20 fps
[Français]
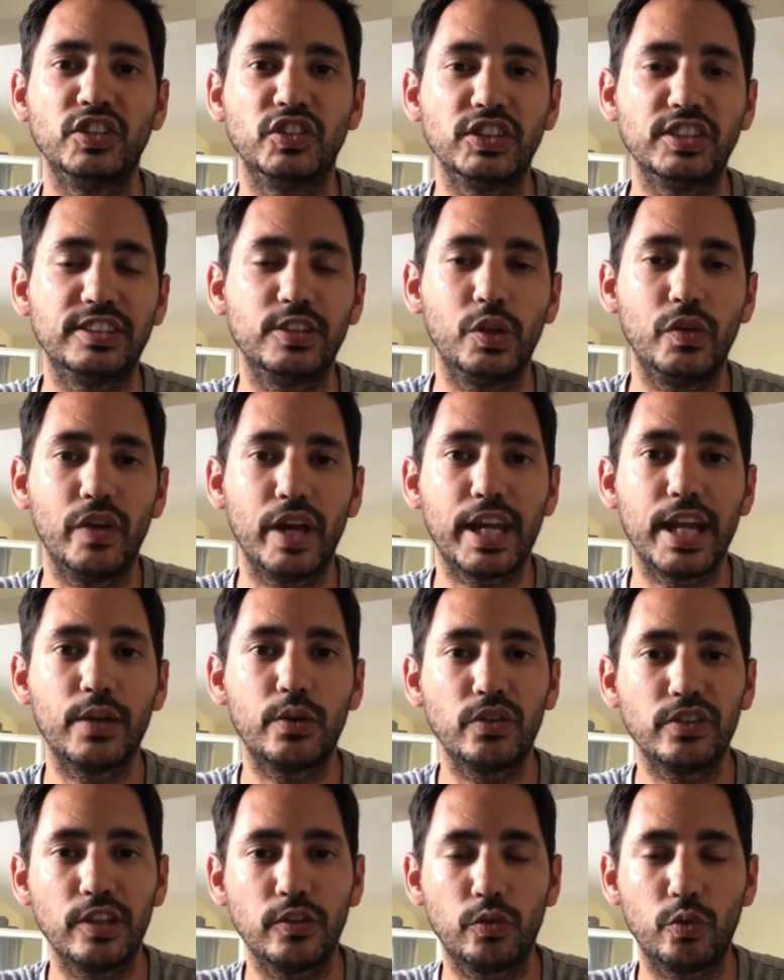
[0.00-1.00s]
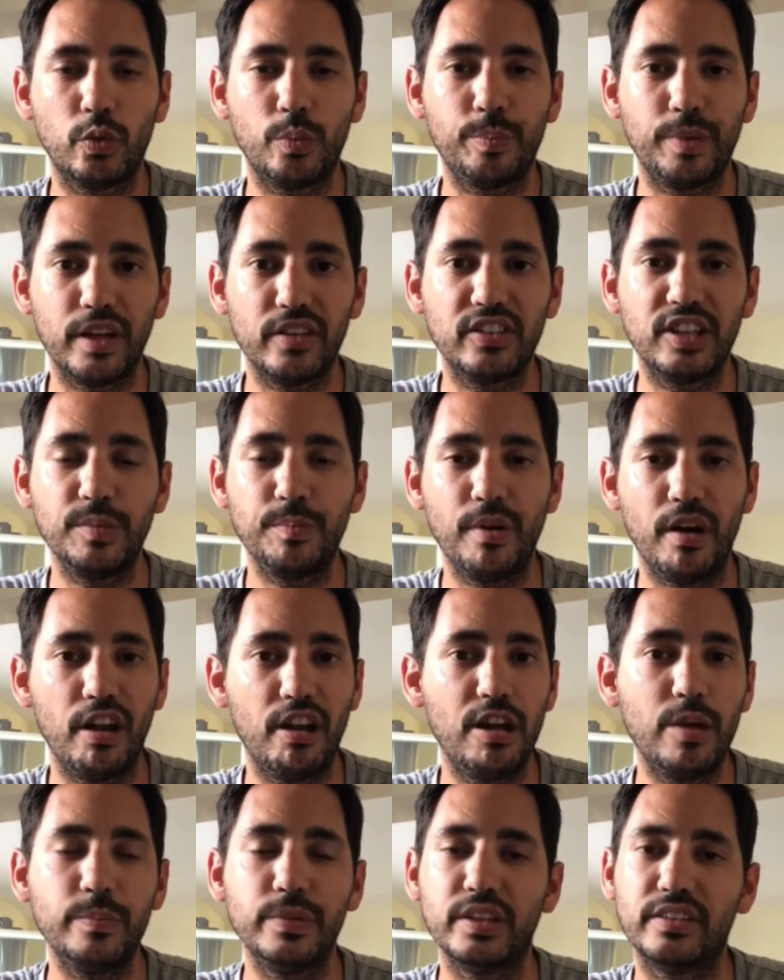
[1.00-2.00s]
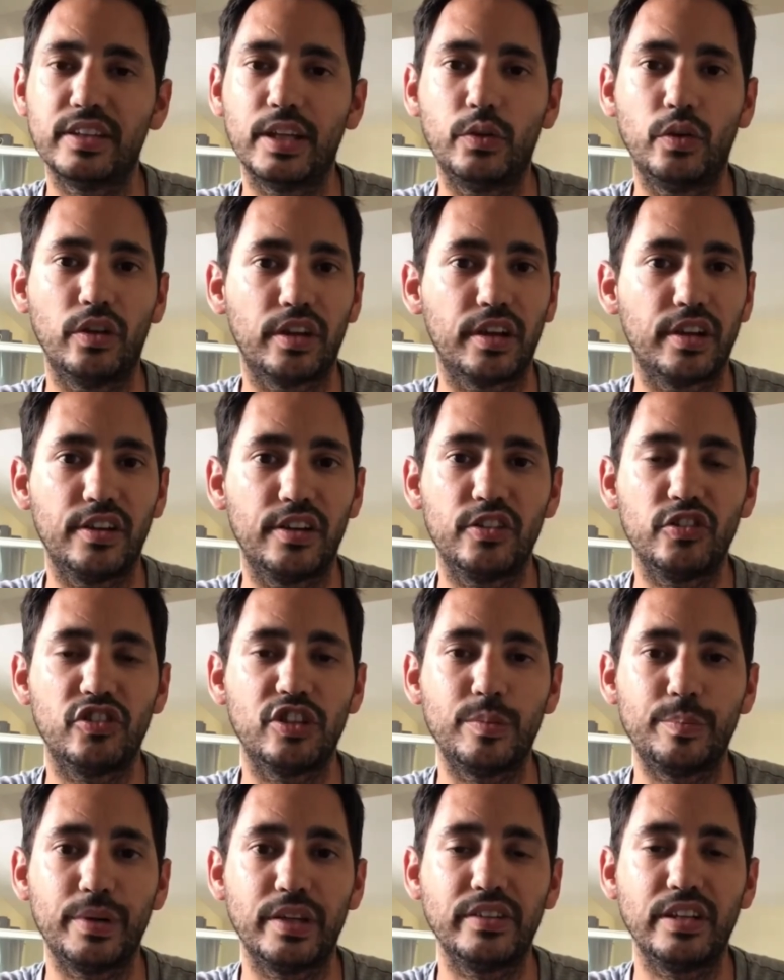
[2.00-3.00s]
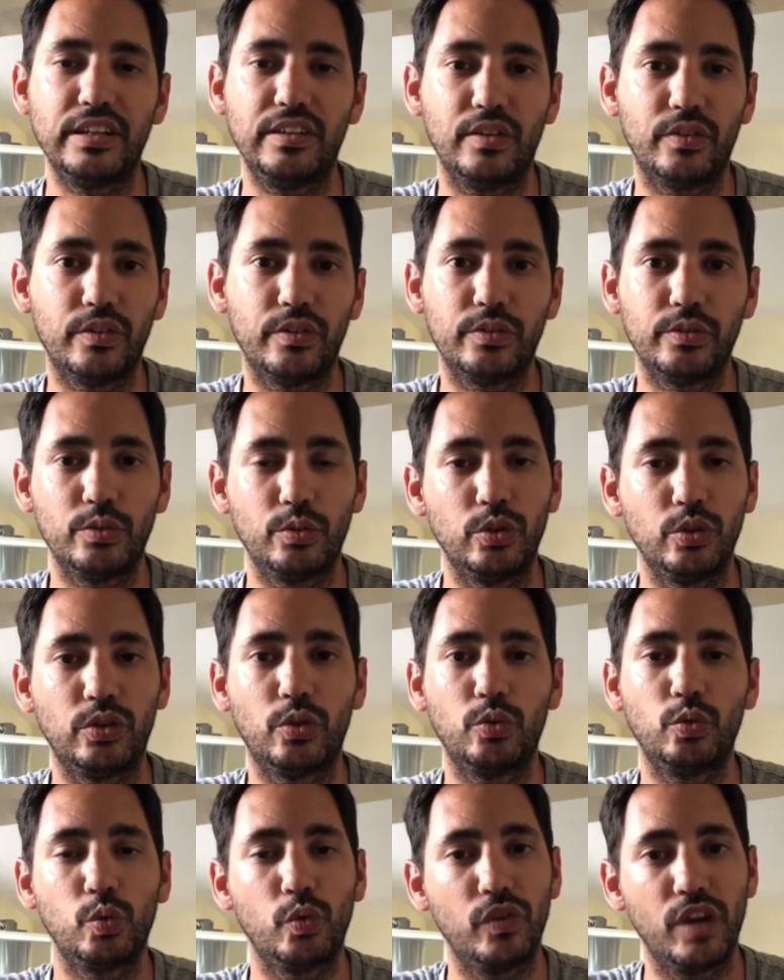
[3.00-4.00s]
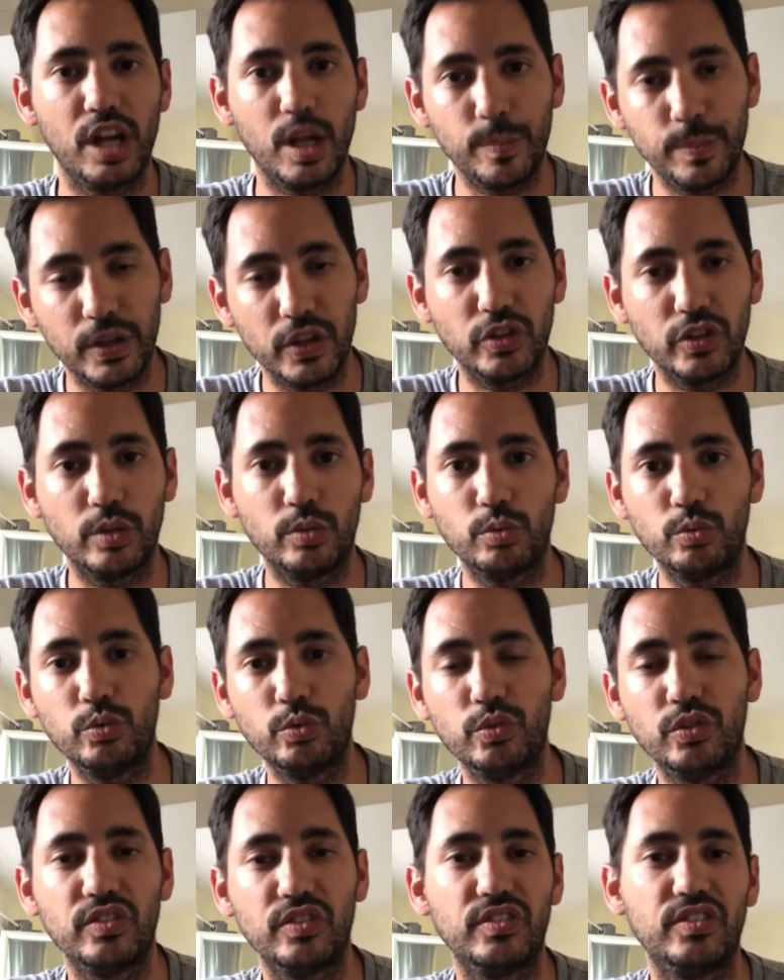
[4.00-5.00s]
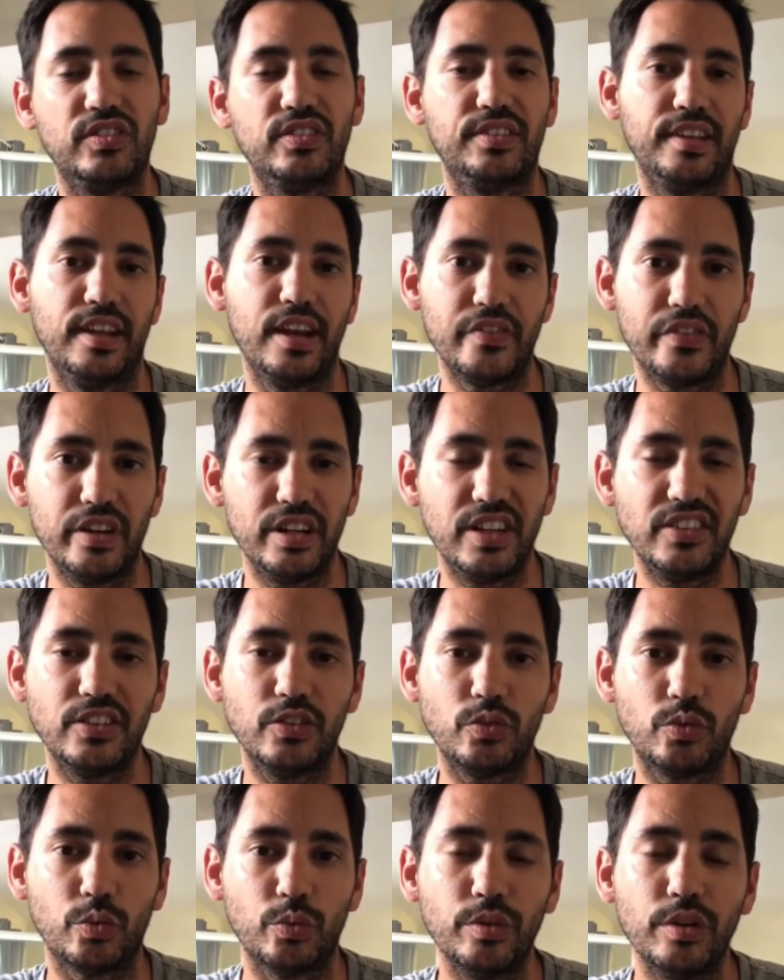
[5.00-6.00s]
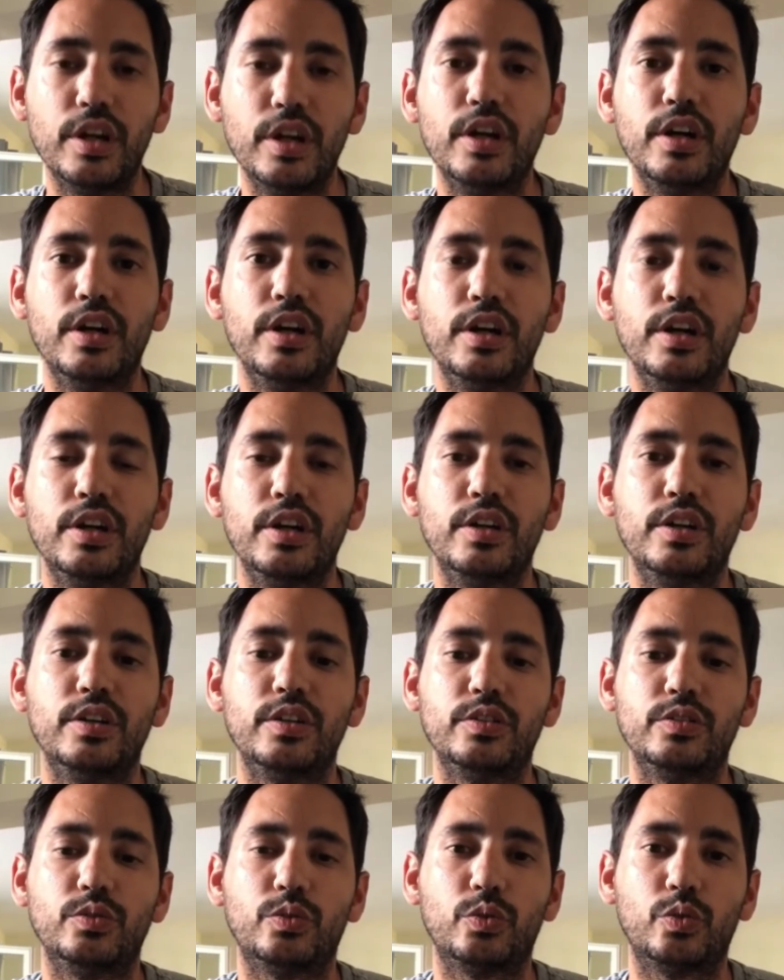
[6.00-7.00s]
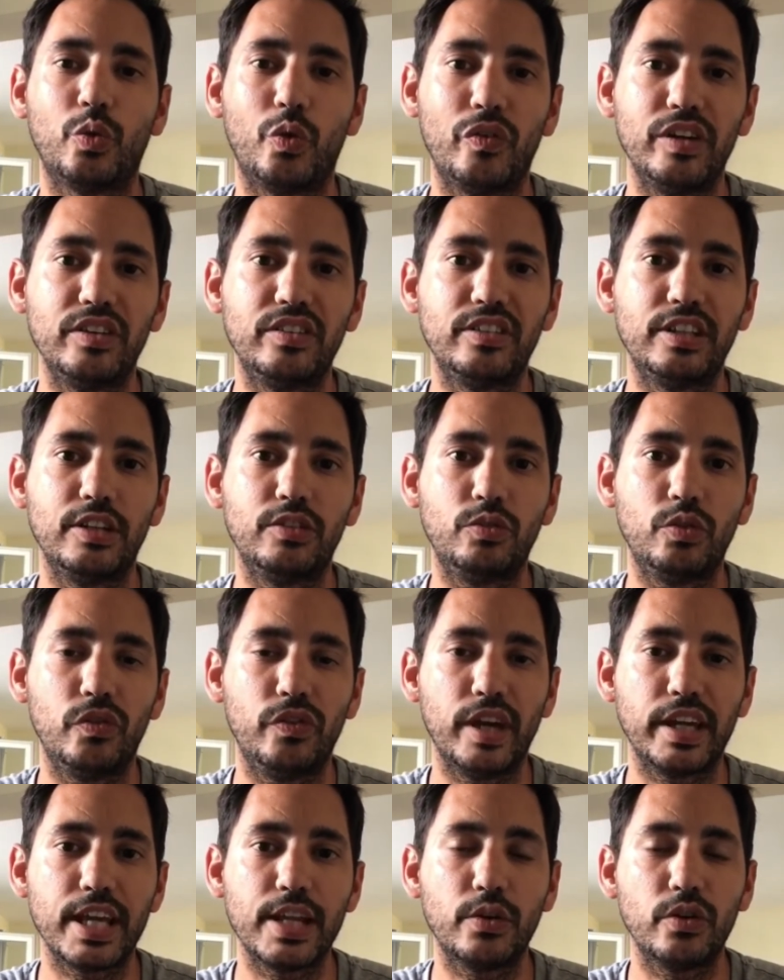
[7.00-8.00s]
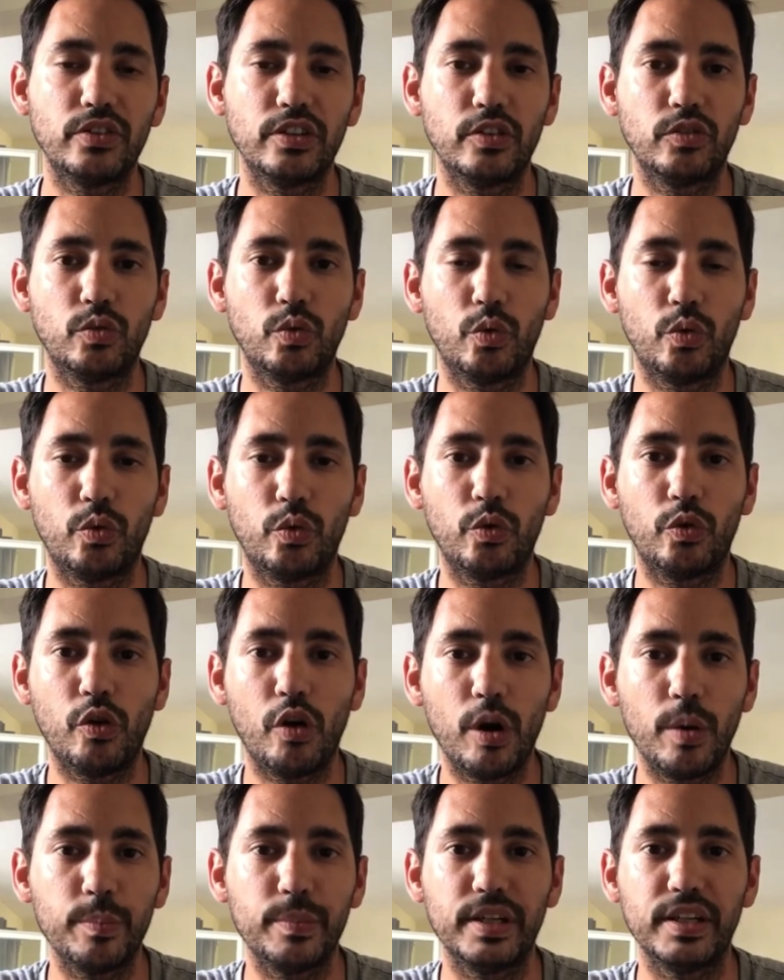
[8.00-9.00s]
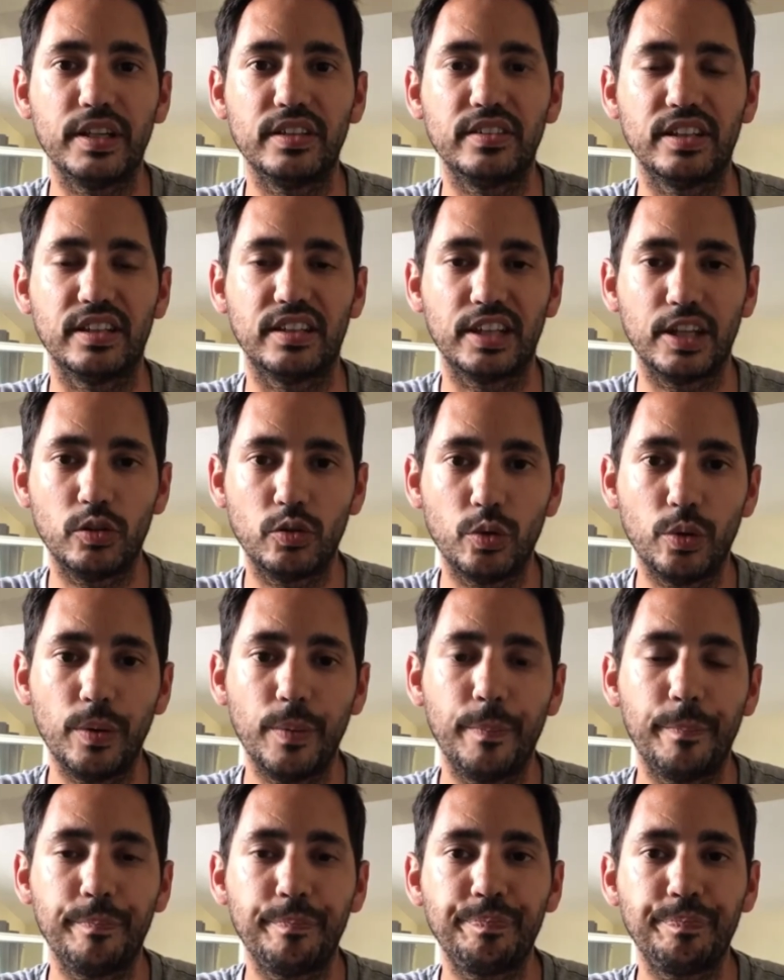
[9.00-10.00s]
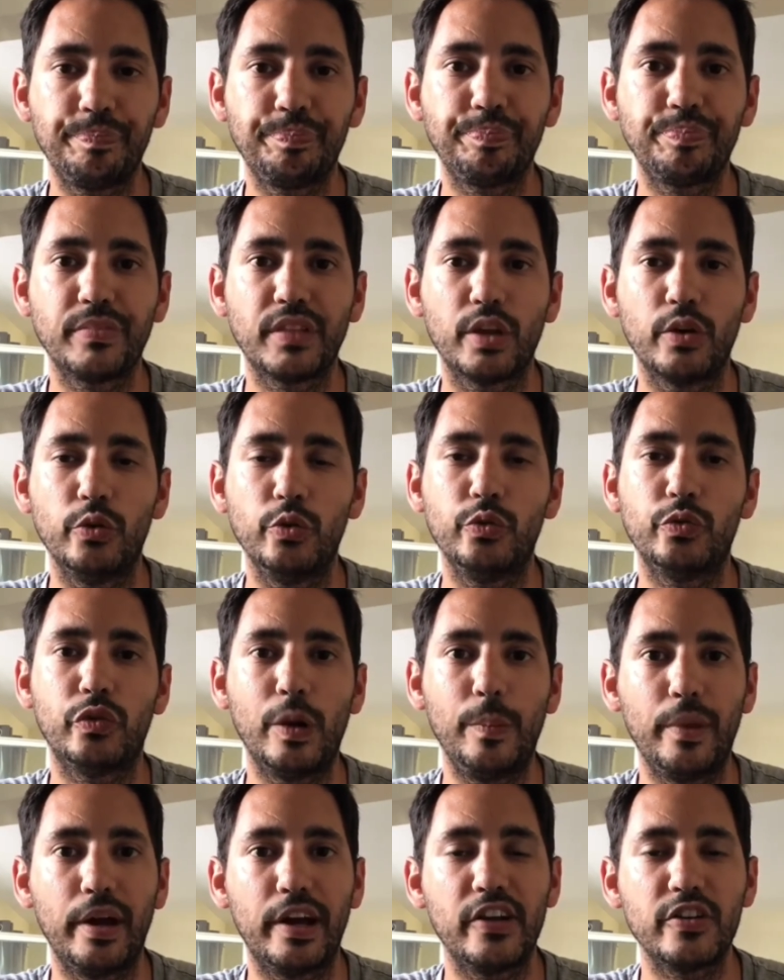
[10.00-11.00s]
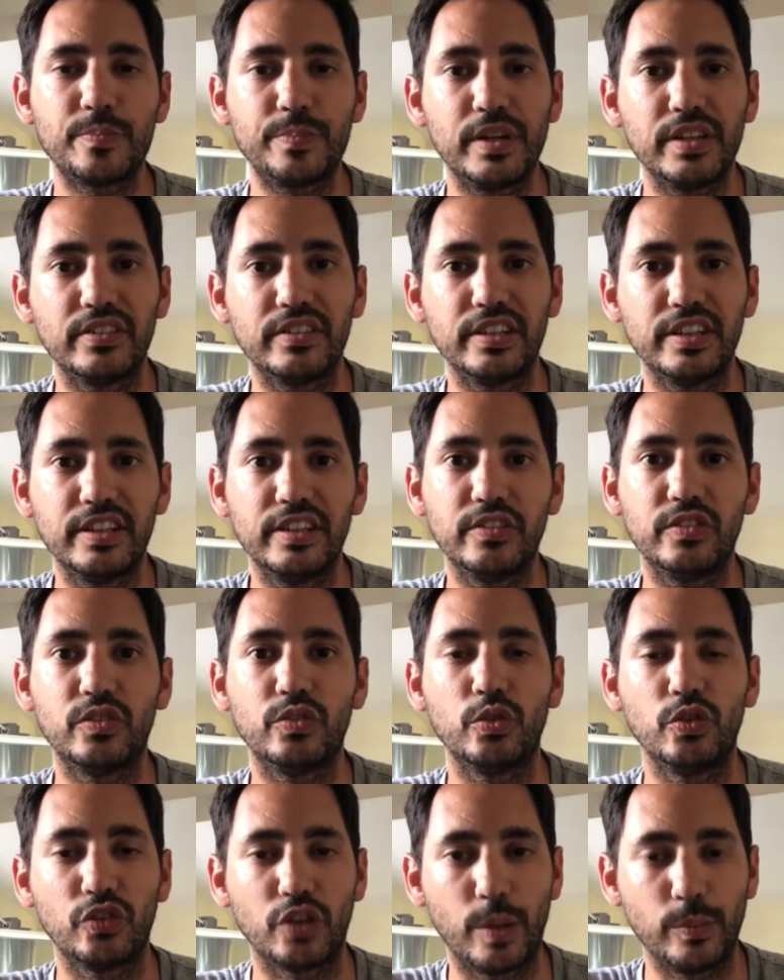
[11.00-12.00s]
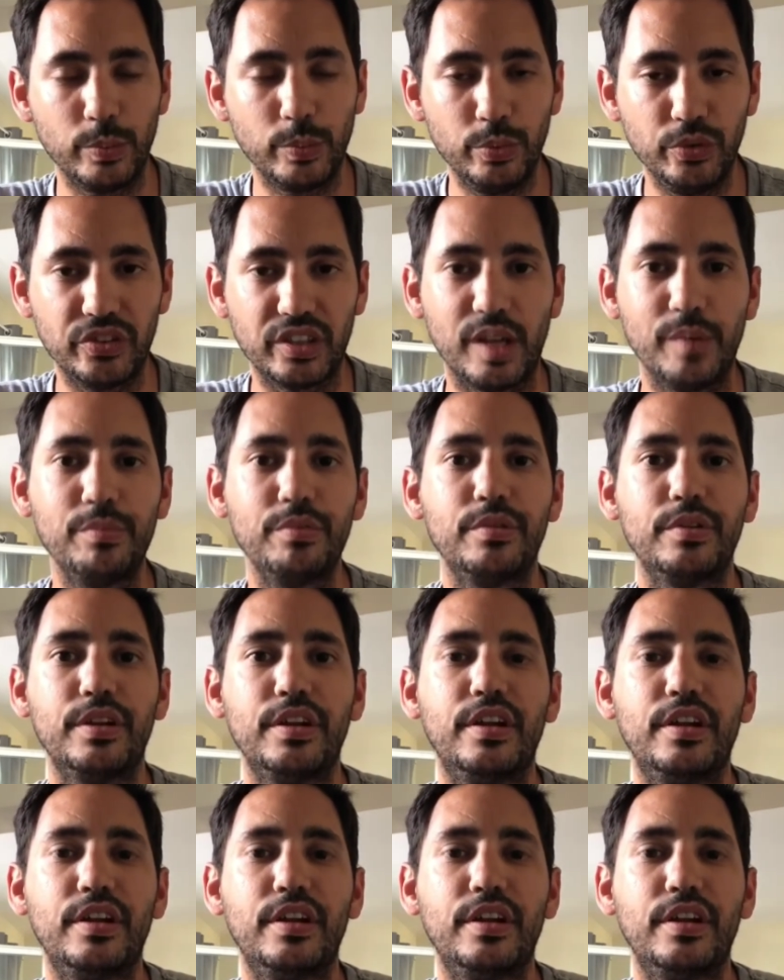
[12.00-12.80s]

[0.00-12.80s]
J'ai essayé de faire quelques sessions par-ci par-là, mais ça donne rien. J'ai passé le temps, le temps de trouver la pêche et tout, c'est la fin de la session. Donc on va essayer de se faire quelques sessions encore, mais c'est très dur une fois le mariage passé, ce sera un peu plus simple.